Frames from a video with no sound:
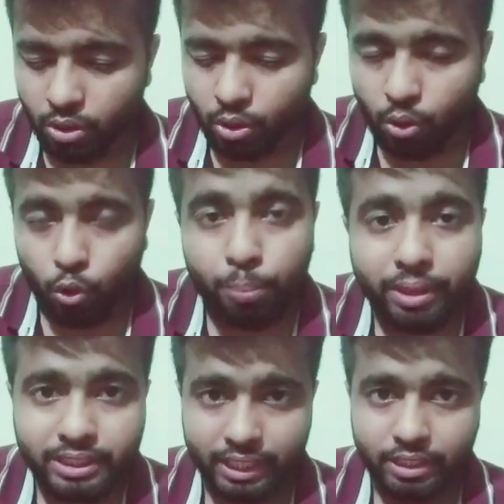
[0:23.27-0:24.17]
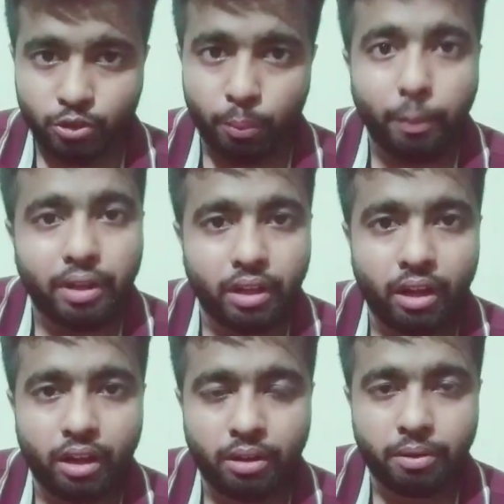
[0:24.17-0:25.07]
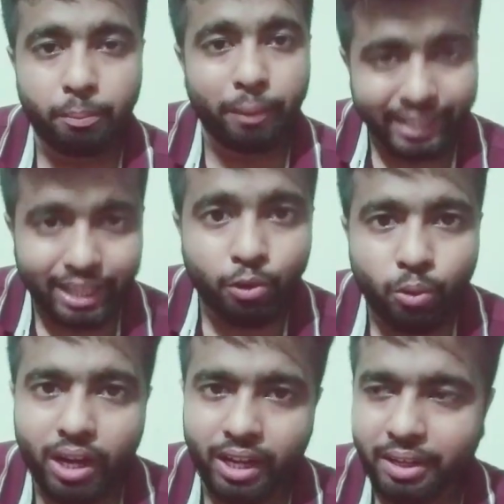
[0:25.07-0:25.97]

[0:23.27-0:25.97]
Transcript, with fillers: ऊपर से जो आ, मीटिंग हुआ है